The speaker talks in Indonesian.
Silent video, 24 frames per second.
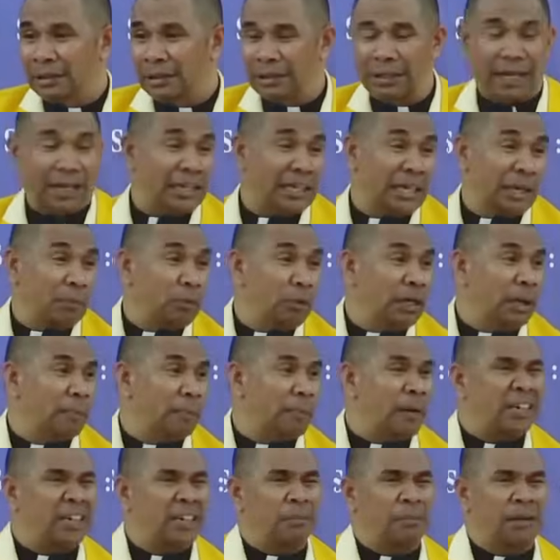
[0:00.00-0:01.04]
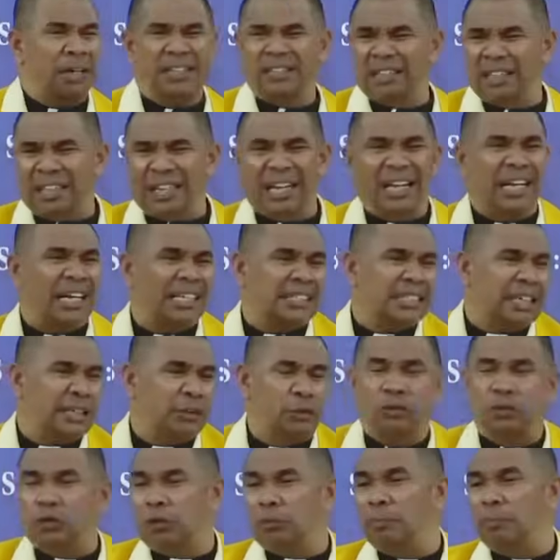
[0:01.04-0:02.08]
Dan dia mulai pakai banyak alasan
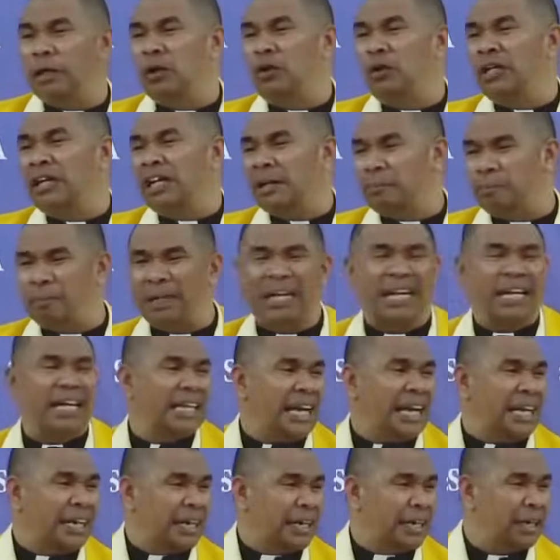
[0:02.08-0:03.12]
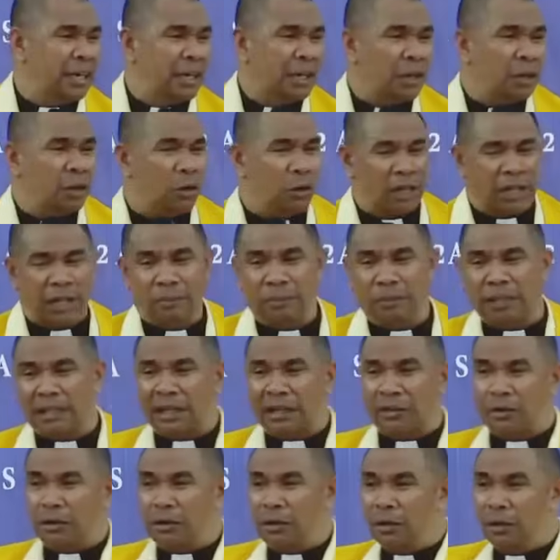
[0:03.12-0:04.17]
untuk melonak pelayanan. Orang minta
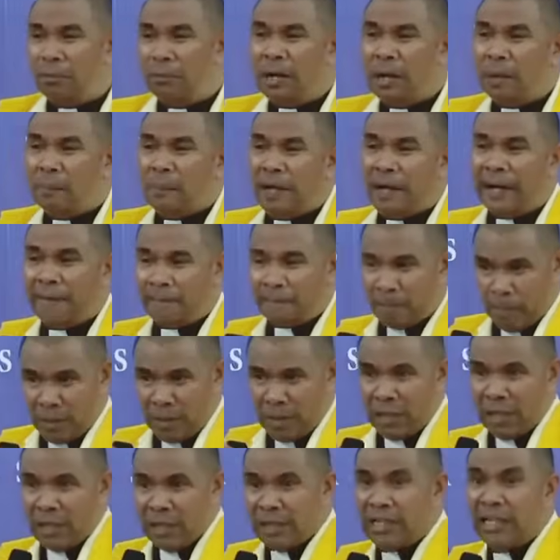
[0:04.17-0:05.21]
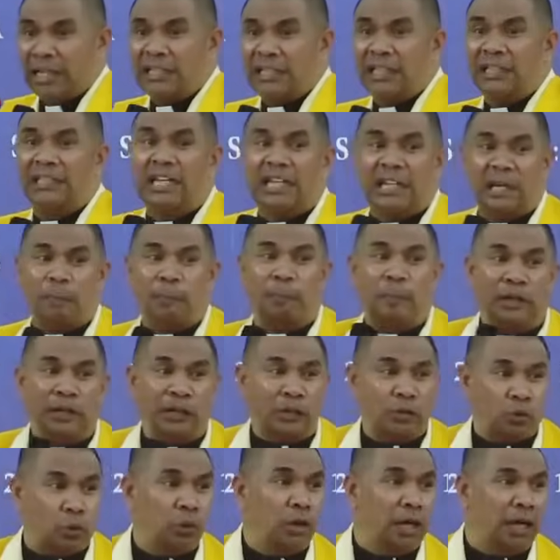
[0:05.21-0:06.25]
tolong Bapak, nanti jadi
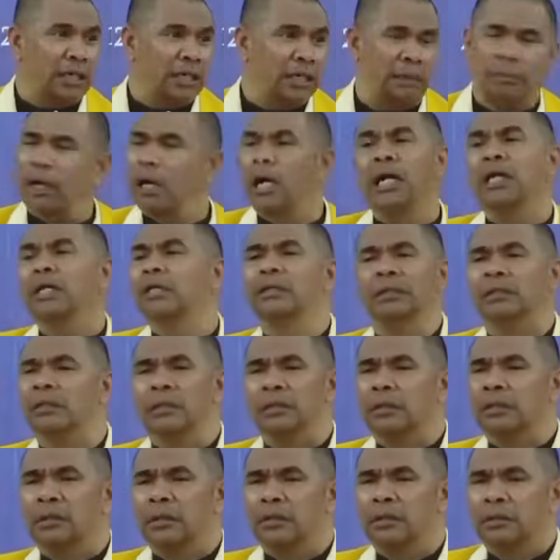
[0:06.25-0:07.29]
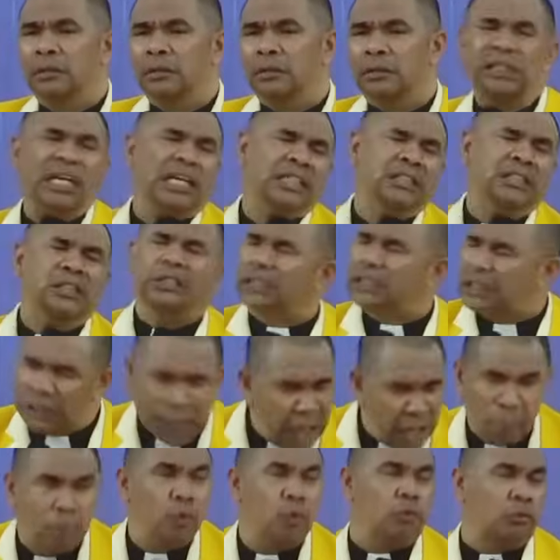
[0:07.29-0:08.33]
penetua. Dia bilang, saya
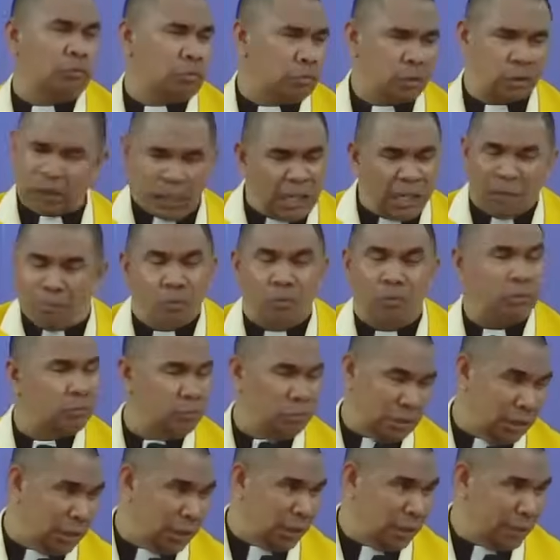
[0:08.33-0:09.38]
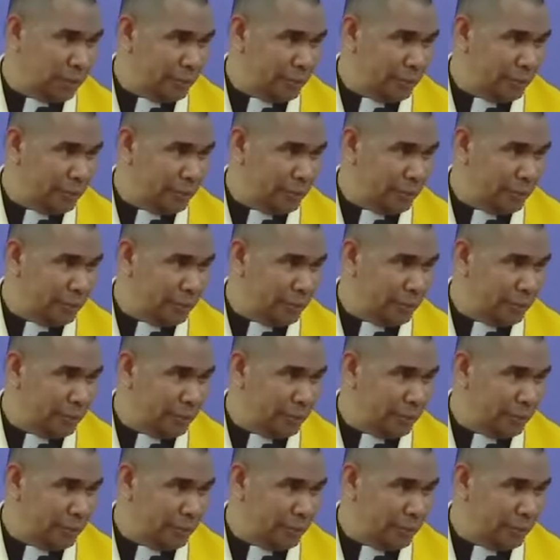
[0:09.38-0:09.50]
sibuk, sibuk.